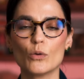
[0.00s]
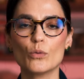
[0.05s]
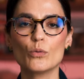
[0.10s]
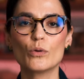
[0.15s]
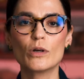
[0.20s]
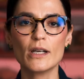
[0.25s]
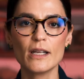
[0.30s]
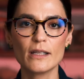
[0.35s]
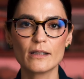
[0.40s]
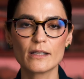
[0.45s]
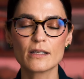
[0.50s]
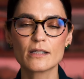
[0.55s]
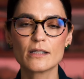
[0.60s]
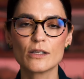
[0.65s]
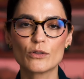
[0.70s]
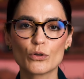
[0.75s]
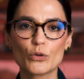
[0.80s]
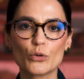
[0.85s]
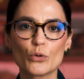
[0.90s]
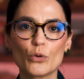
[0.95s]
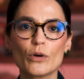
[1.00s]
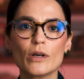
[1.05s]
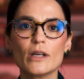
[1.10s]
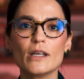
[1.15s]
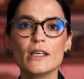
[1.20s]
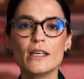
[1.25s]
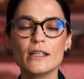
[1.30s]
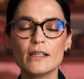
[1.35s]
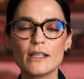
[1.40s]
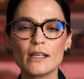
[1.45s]
O glitter se tornou
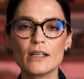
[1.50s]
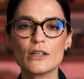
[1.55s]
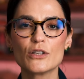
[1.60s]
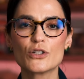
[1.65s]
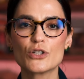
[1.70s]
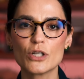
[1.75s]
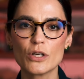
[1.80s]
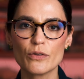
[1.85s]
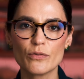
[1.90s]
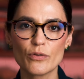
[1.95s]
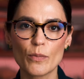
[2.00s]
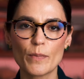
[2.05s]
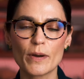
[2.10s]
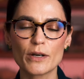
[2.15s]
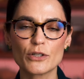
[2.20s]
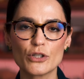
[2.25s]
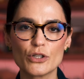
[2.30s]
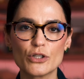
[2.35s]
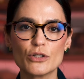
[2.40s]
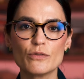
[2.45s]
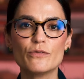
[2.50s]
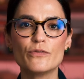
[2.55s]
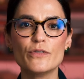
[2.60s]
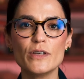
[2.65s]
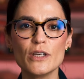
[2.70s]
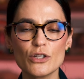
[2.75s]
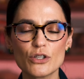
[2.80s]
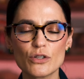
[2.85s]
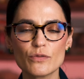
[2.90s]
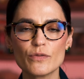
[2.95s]
inelegível a partir de
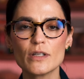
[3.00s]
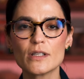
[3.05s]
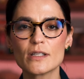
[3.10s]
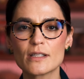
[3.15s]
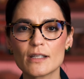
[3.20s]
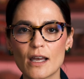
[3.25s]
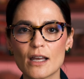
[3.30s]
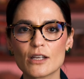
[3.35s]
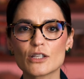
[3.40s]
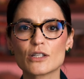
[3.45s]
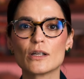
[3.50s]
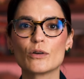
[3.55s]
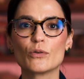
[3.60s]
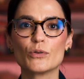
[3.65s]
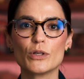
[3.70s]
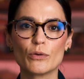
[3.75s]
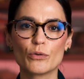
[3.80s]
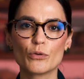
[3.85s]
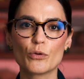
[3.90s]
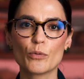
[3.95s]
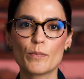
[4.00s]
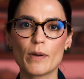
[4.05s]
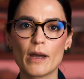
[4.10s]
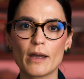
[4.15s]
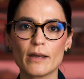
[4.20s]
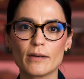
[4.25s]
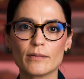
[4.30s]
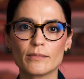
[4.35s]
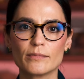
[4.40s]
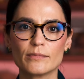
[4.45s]
2027 na União
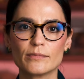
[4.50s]
Europeia.